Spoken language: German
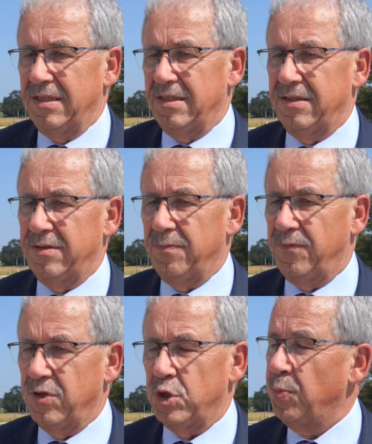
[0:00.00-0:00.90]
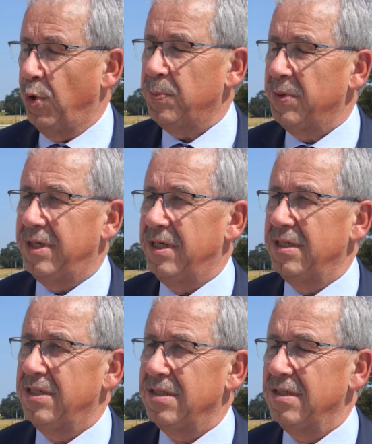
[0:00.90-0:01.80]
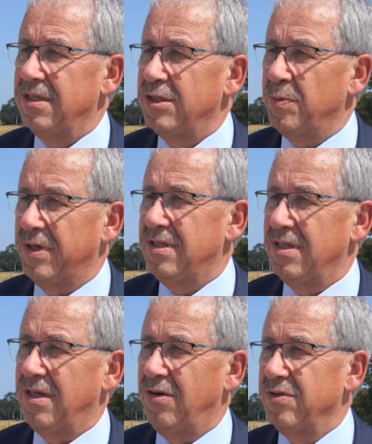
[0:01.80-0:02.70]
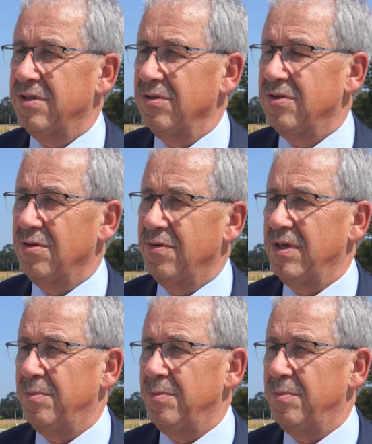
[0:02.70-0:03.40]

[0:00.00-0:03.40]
äh, für den Sportbereich äh, entsprechende Ausrüstung.